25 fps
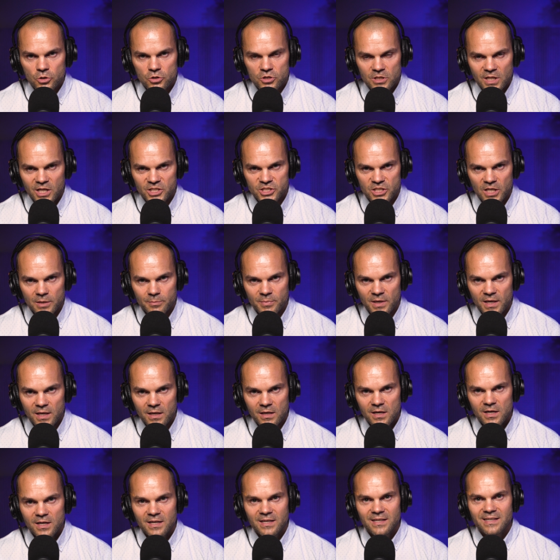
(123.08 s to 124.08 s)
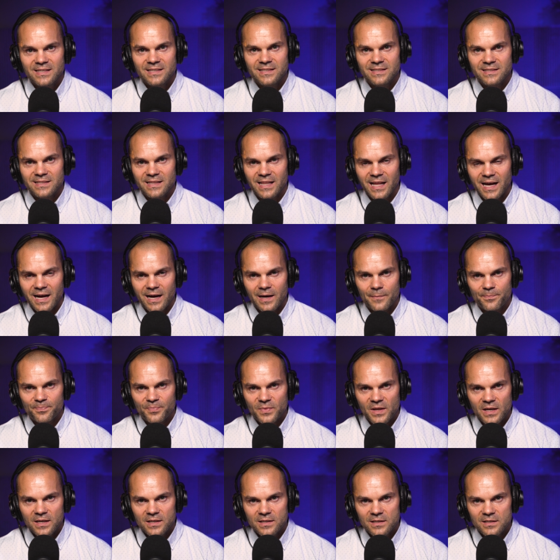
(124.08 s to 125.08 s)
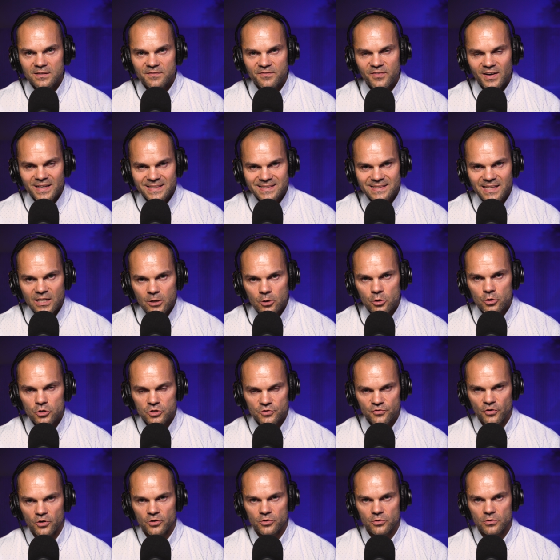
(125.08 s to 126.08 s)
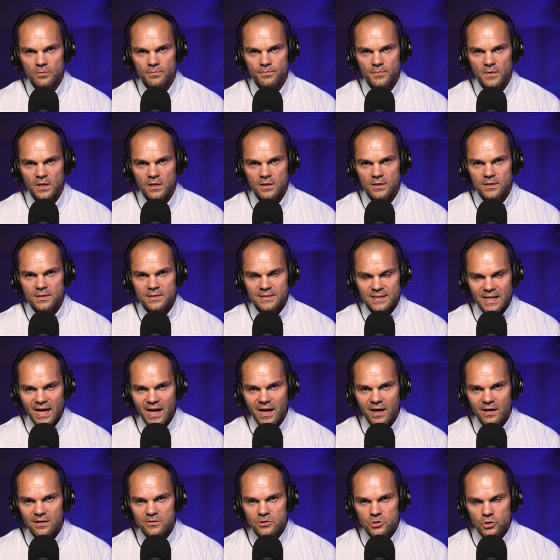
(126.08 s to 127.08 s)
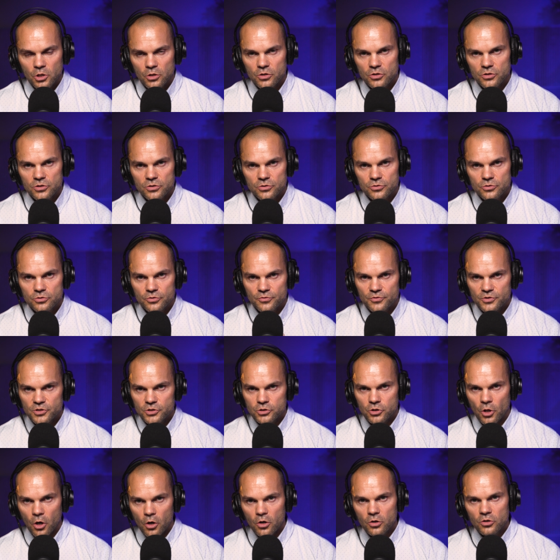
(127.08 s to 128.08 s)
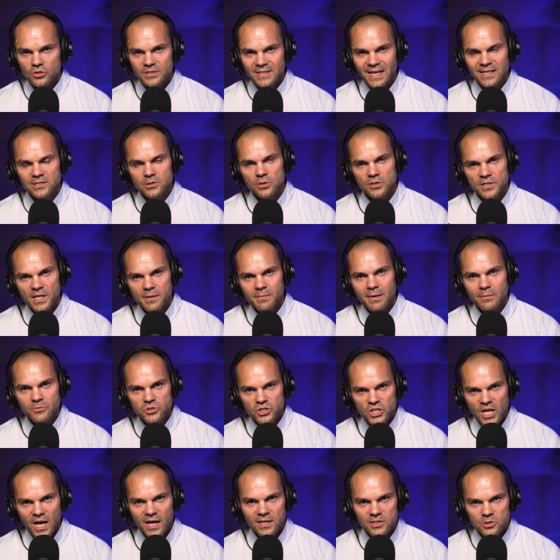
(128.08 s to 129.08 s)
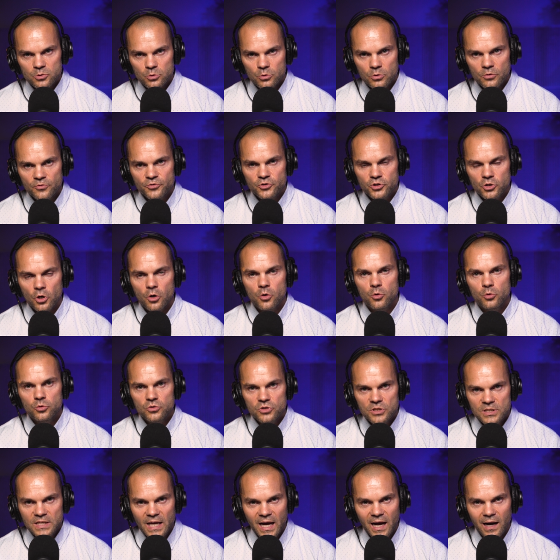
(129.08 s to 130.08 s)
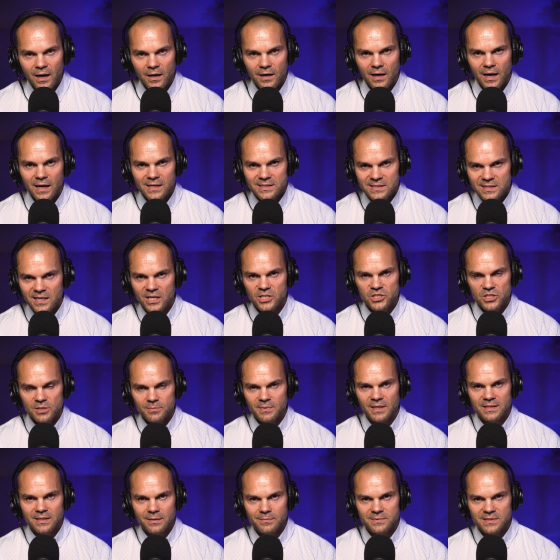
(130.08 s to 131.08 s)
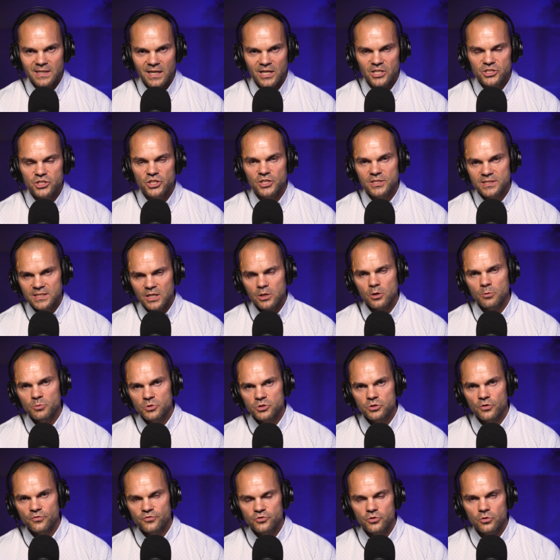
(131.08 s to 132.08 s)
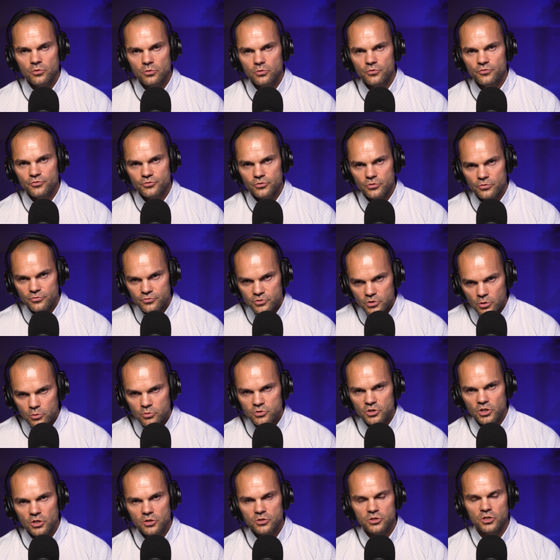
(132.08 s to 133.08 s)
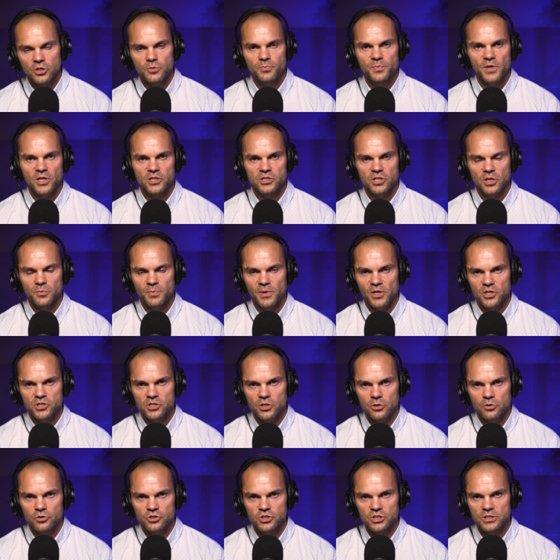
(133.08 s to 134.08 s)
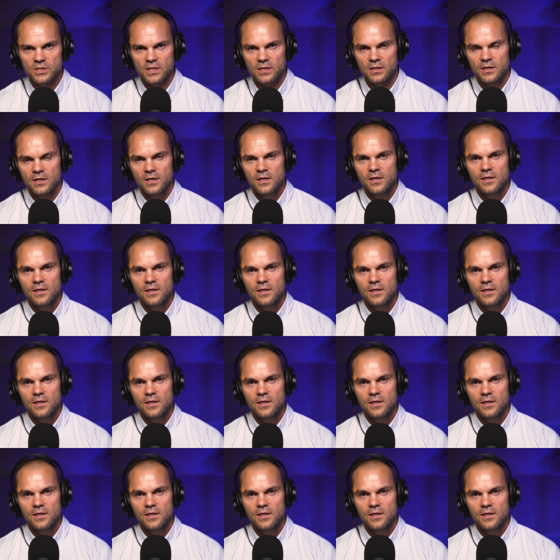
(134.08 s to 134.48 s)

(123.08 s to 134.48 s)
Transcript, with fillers: coś dla siebie, dla y, własnego rozwoju. Na to, to, na co nie mam czasu w ciągu dnia, a strasznie mi na tym zależy i chcę robić to w ciągu, w, w ciągu tych, tych pier, tej pierwszej godziny.